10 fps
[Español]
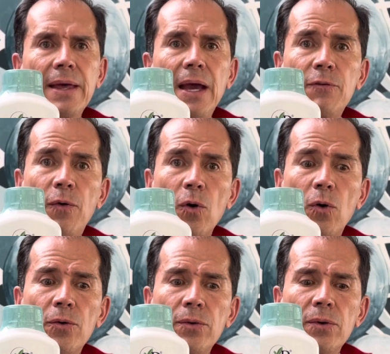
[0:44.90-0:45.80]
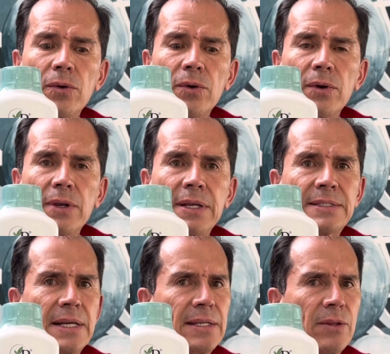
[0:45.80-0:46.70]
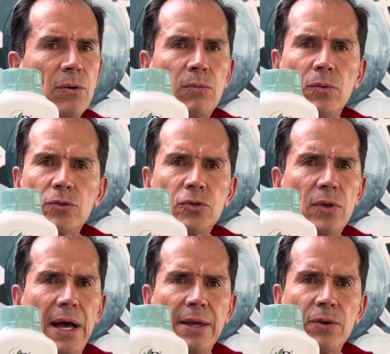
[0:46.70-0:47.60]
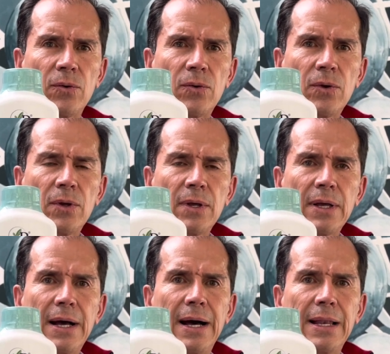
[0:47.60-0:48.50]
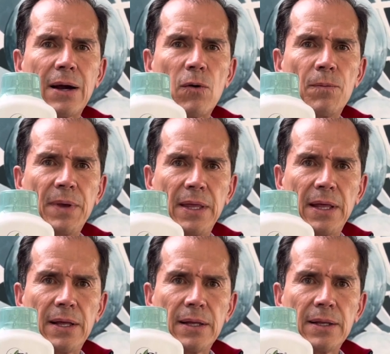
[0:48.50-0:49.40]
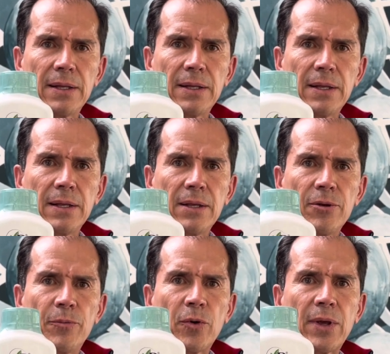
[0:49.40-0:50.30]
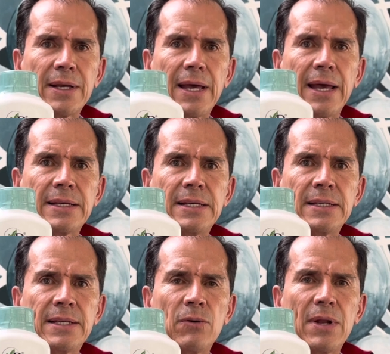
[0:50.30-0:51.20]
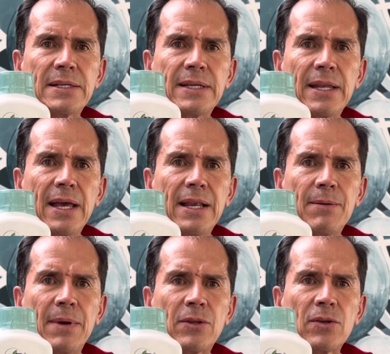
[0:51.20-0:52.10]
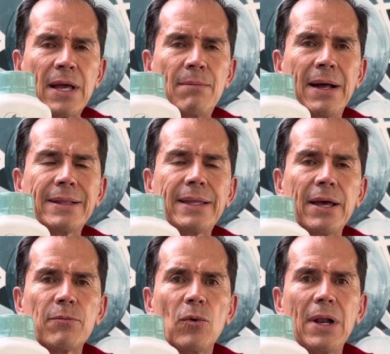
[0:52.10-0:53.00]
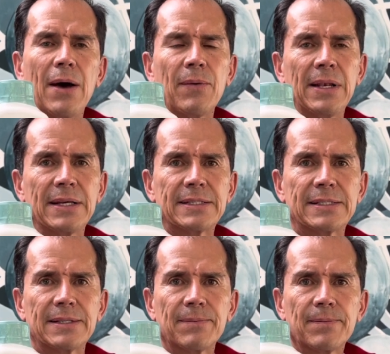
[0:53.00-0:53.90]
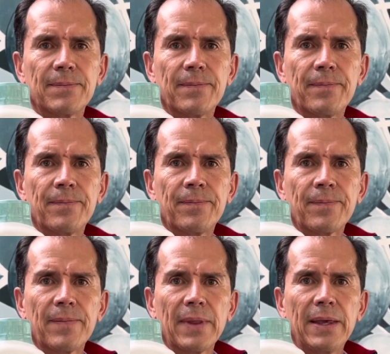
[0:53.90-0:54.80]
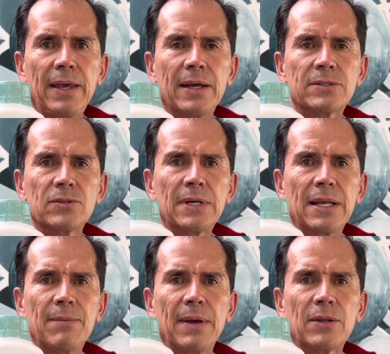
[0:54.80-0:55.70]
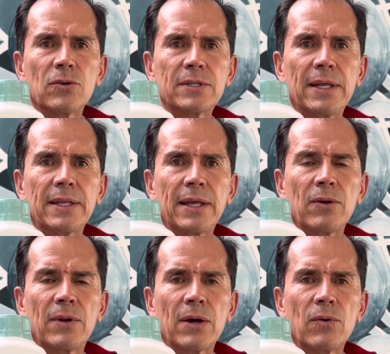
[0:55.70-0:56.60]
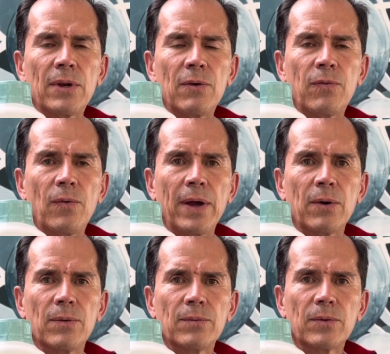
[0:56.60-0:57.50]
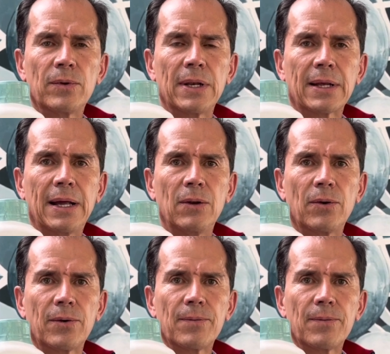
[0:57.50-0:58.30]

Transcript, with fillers: El fogón está haciendo mucho daño a la comida, porque existe una serie de alimentos que llaman termolábiles, y estos alimentos se deterioran con el fuego, con el calor.